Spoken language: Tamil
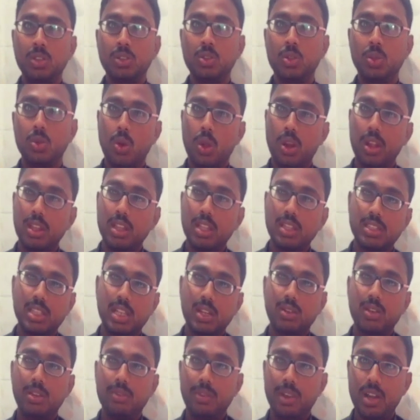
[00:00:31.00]
ஸோ குறைந்த
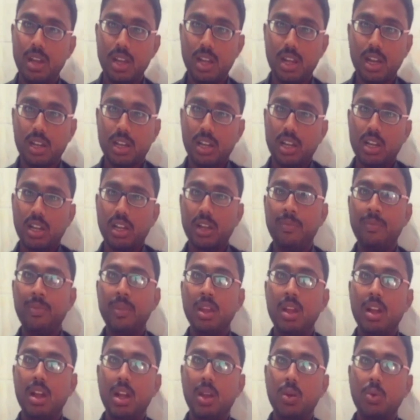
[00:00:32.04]
செலவில் வீடு கட்டலாங்க
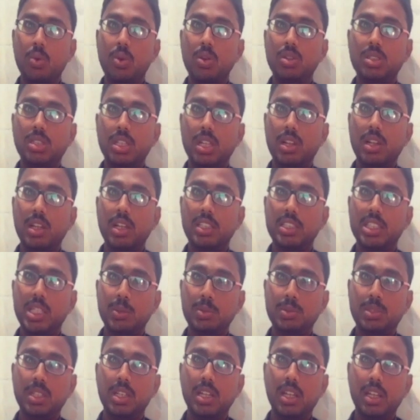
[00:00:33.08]
ஆனால் ஒரு சில
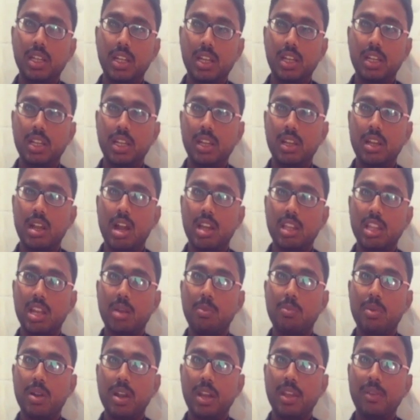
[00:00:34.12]
எக்ஸப்ஷன்லாம் இருக்குது
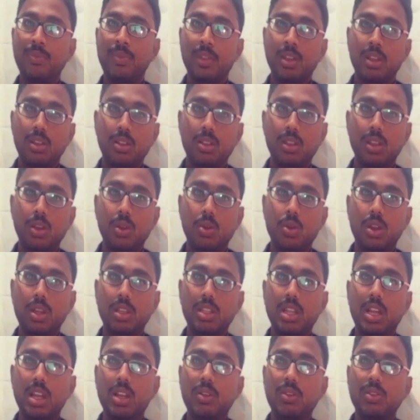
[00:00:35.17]
அதன்படி இந்த
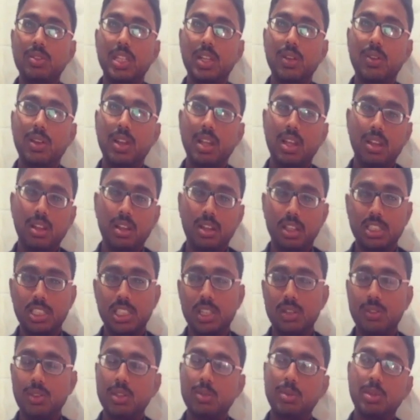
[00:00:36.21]
குறைந்த அளவு செலவில்
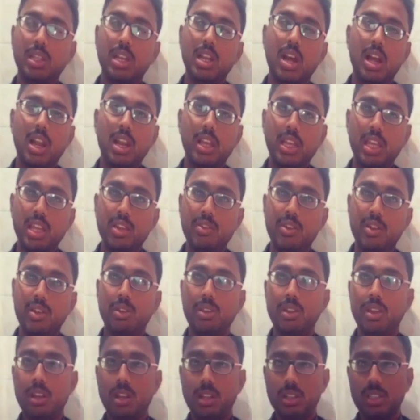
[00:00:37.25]
நிச்சயம் வந்து பார்த்திங்கன்னா அழகிய வீடு
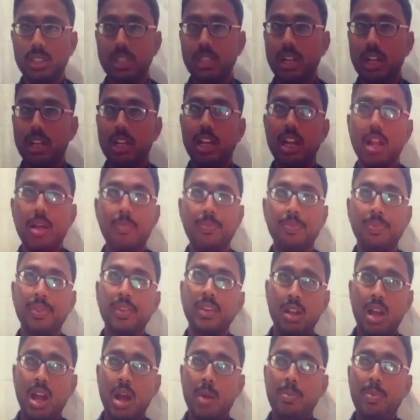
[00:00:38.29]
வந்து கட்டலாம்
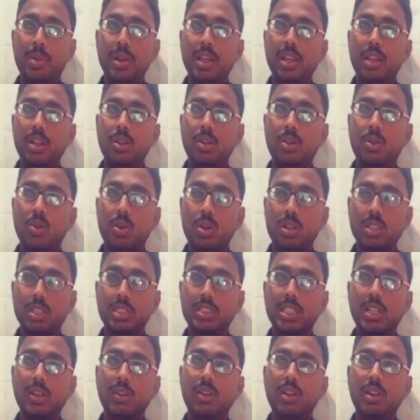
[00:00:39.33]
அப்படி குறைஞ்ச
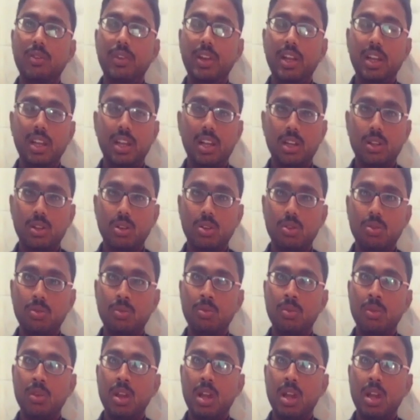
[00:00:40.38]
செலவில் வீடு கட்டணும்